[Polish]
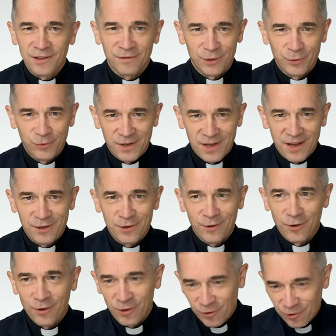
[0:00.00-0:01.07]
według
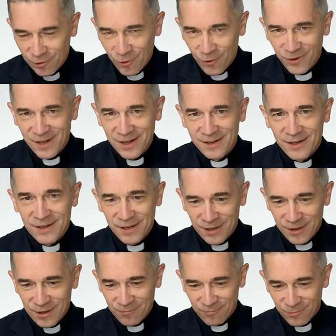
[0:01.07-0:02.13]
jego logiki
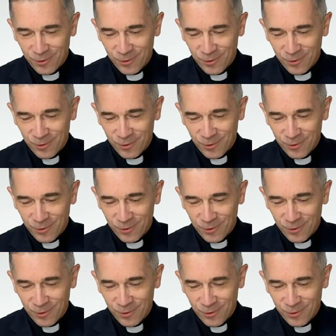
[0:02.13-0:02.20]
i